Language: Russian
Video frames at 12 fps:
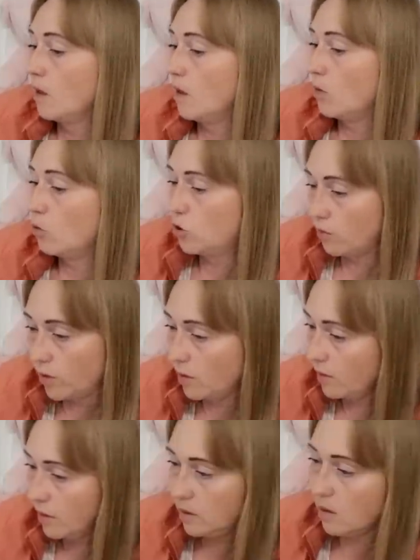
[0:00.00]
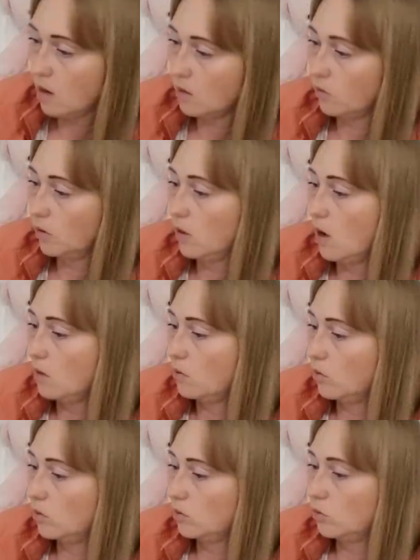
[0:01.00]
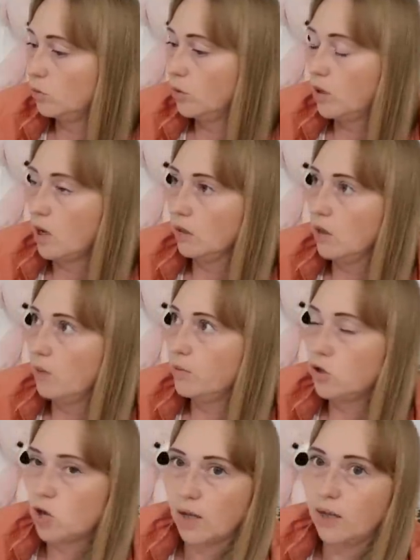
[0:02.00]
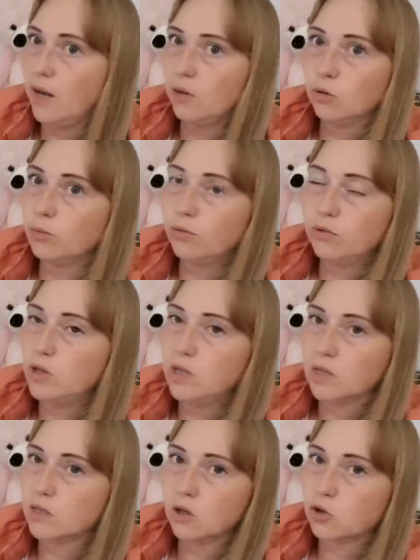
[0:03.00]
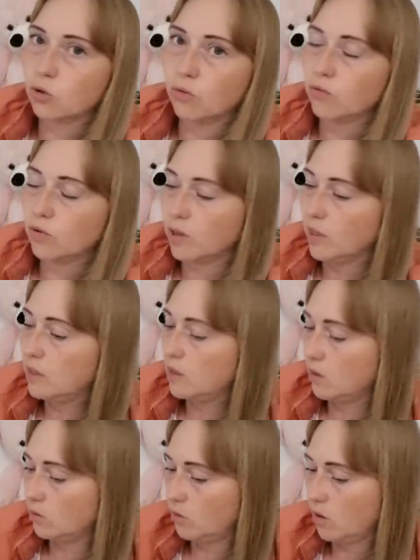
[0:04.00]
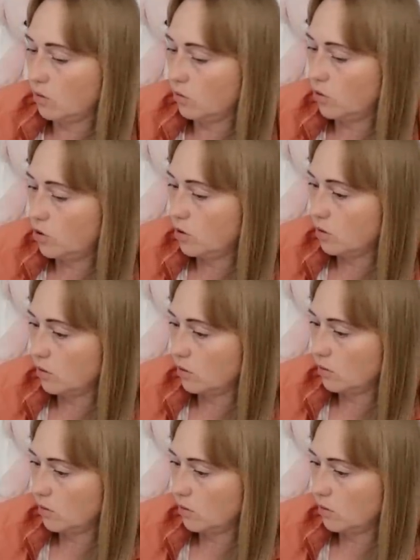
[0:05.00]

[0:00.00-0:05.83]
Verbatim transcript: Короче, в новостях вот так вот. Думаю, когда бежать Лену будить, если шо, в укрытие. Ну, короче.